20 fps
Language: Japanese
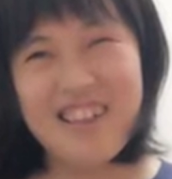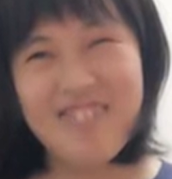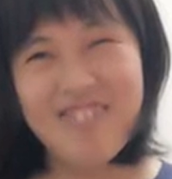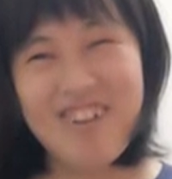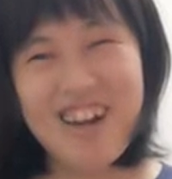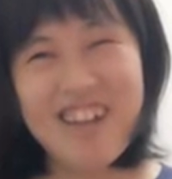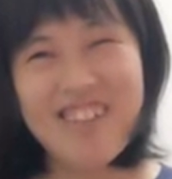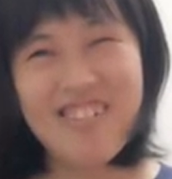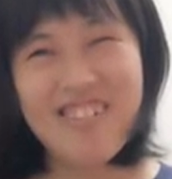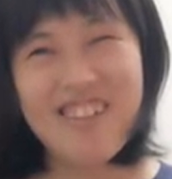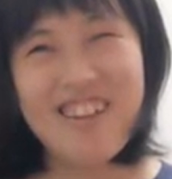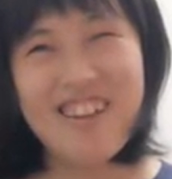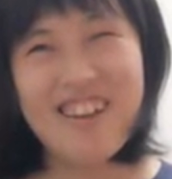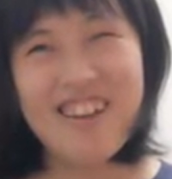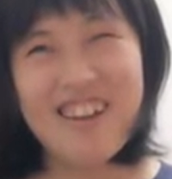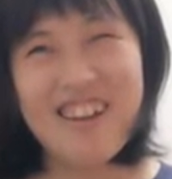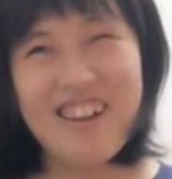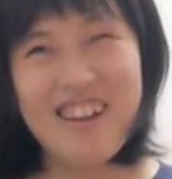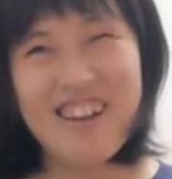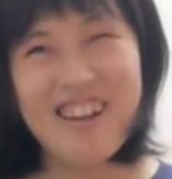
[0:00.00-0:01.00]
パートナー
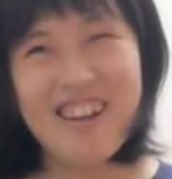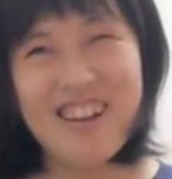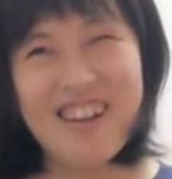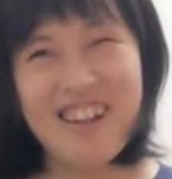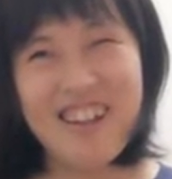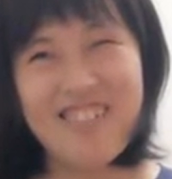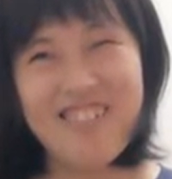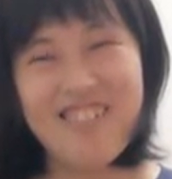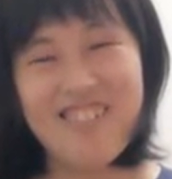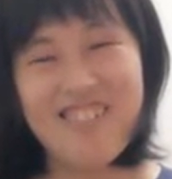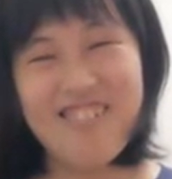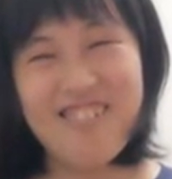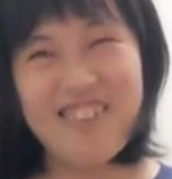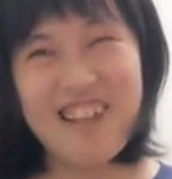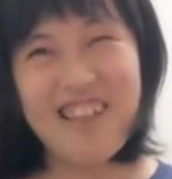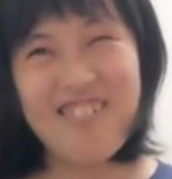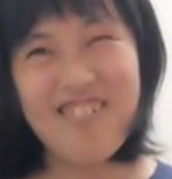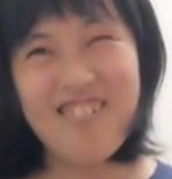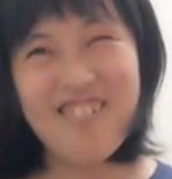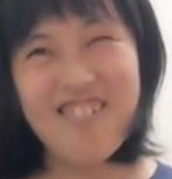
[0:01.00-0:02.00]
からあの
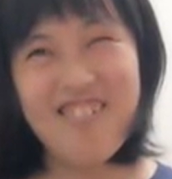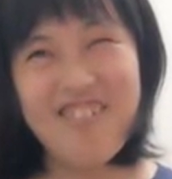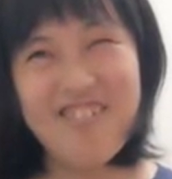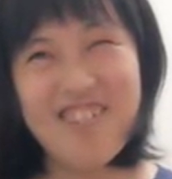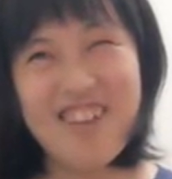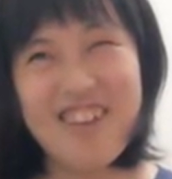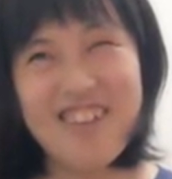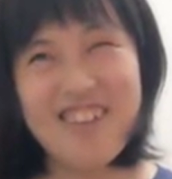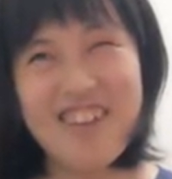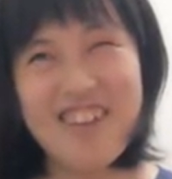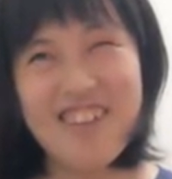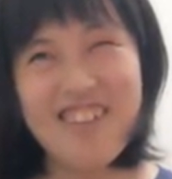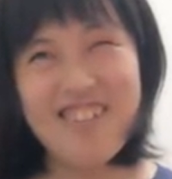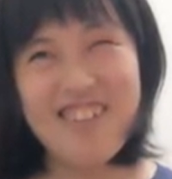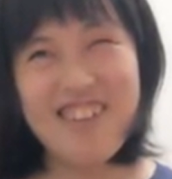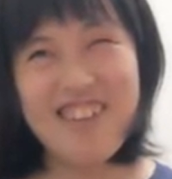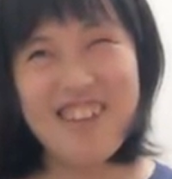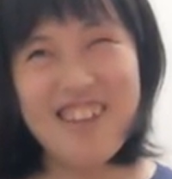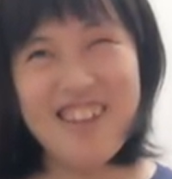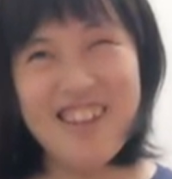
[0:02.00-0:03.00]
誕生日プレゼント
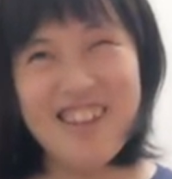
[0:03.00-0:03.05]
に、